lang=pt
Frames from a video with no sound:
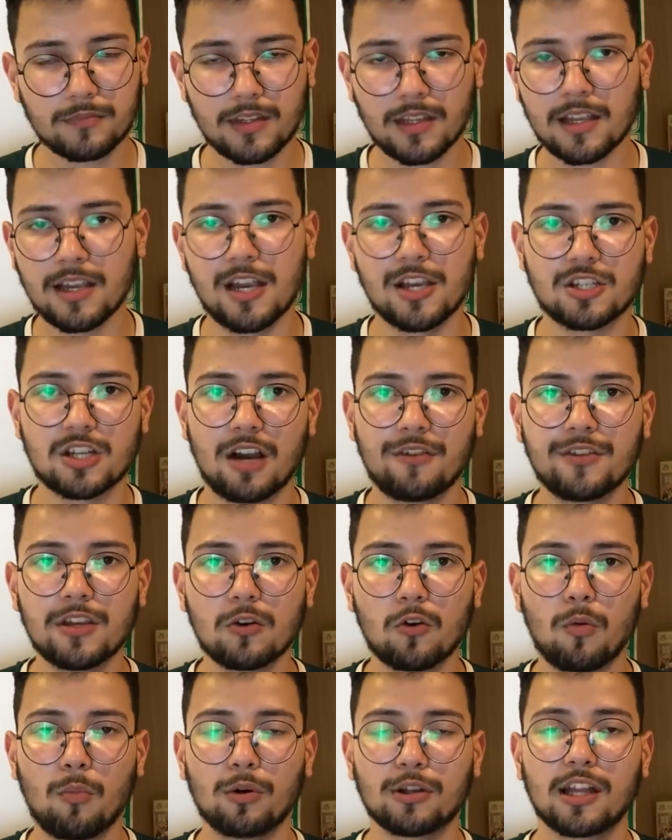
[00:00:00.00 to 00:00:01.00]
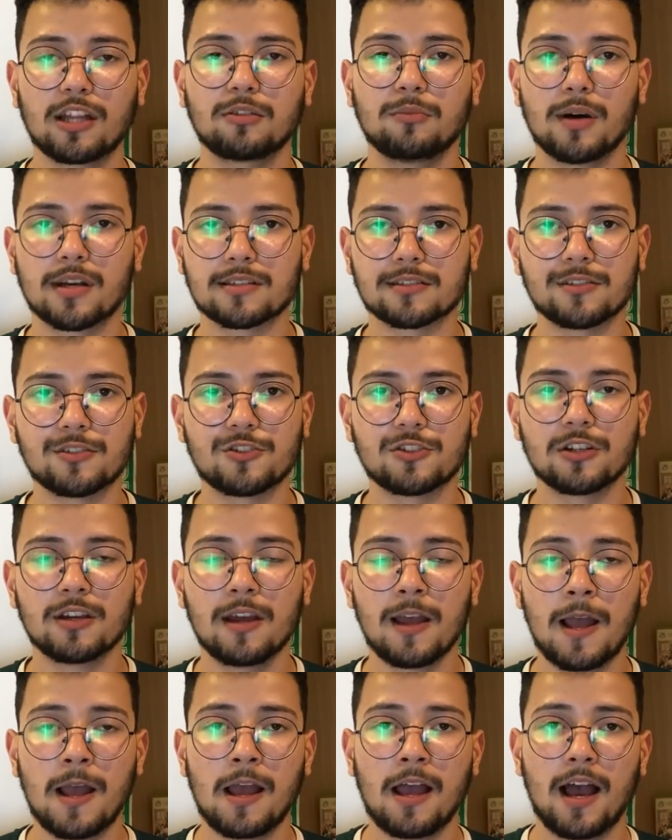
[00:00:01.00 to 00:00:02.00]
é, já havia incomodado bastante
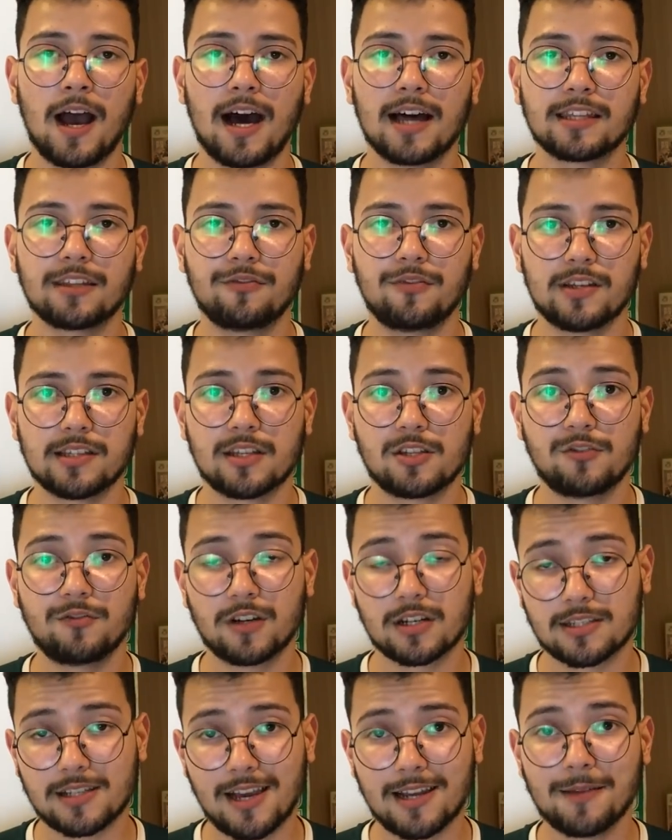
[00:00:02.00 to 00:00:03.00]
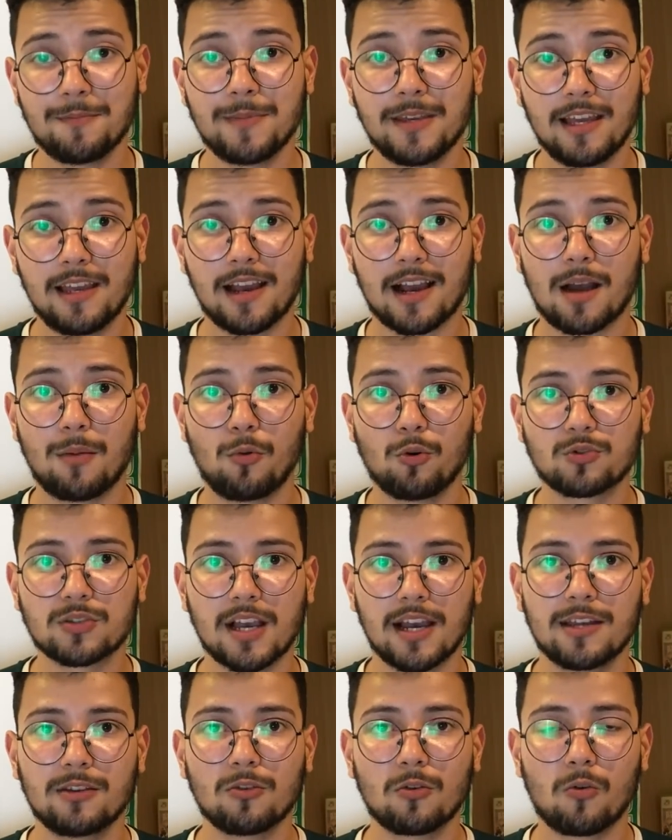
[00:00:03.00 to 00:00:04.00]
a defesa adversária e ele acabou
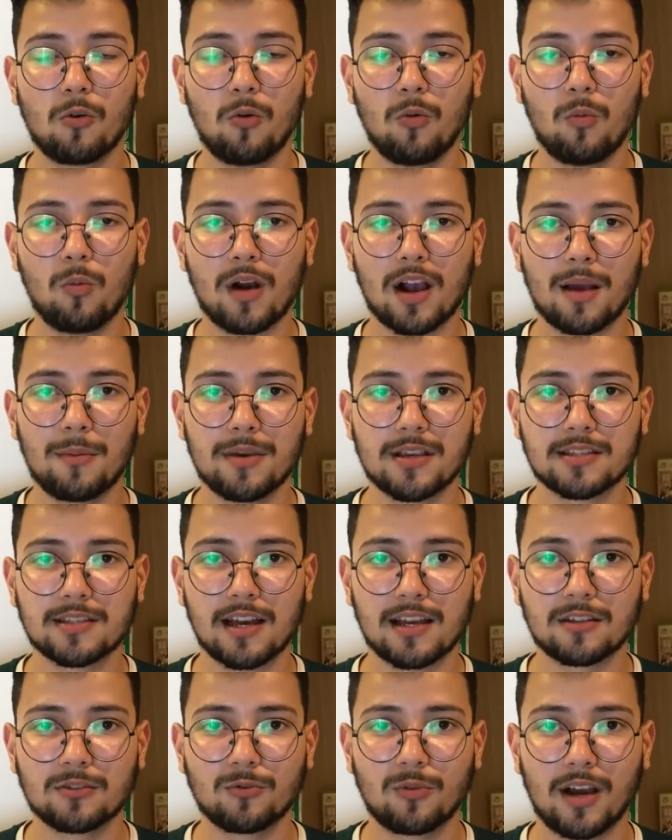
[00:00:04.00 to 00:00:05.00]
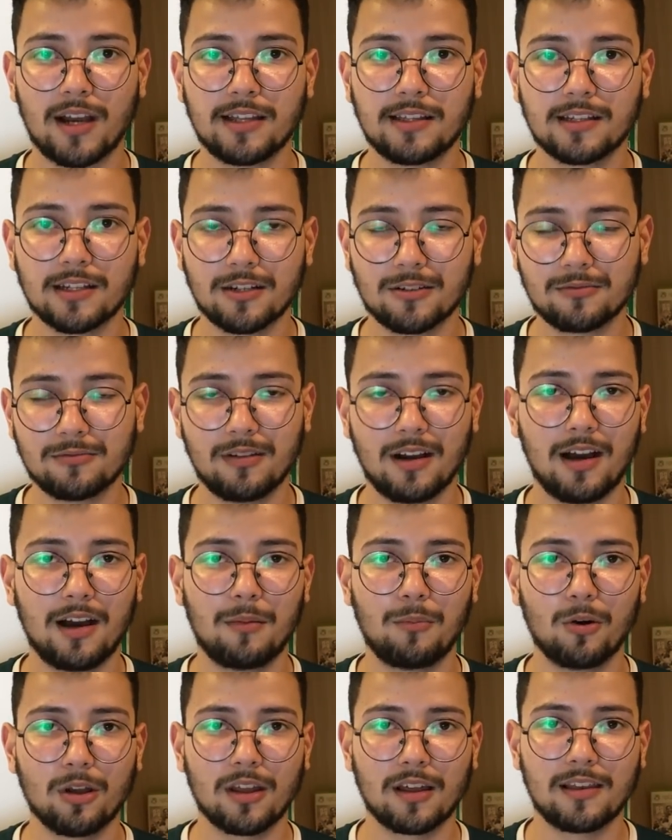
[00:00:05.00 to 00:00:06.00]
saindo com uma cabeçada do Caetano. A
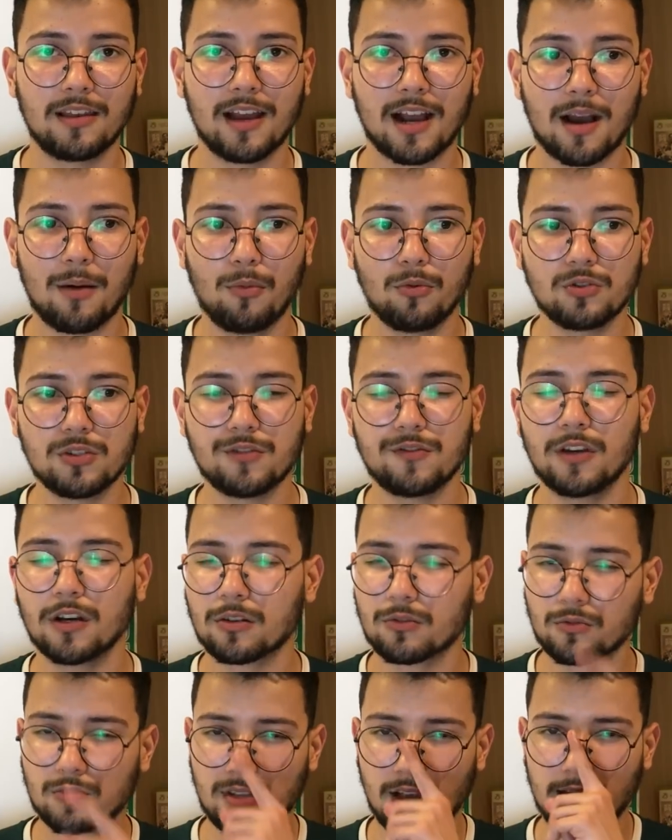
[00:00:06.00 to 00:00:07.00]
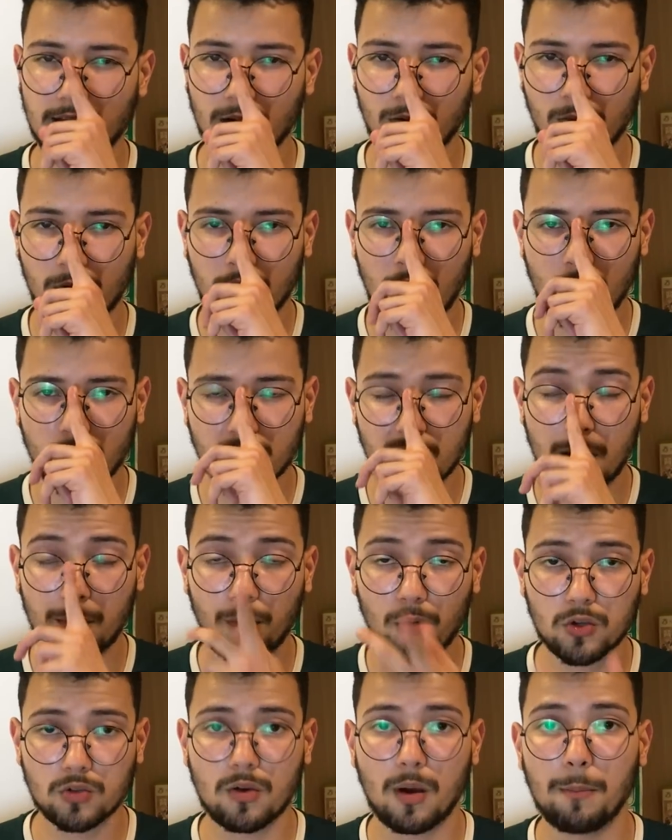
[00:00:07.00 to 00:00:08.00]
bola ele acabou desviando no zagueirão Klaus, né?
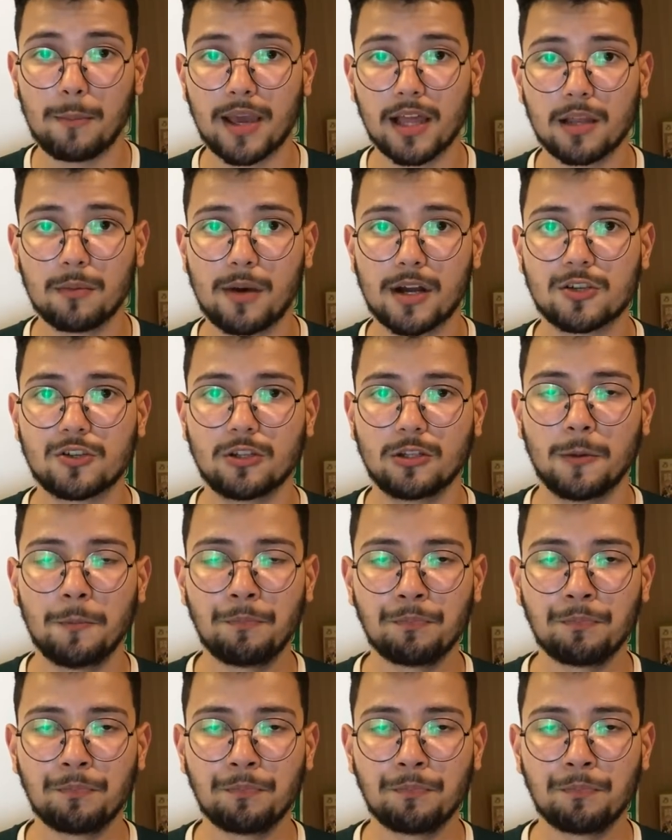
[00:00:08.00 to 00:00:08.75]
Após uma bela batida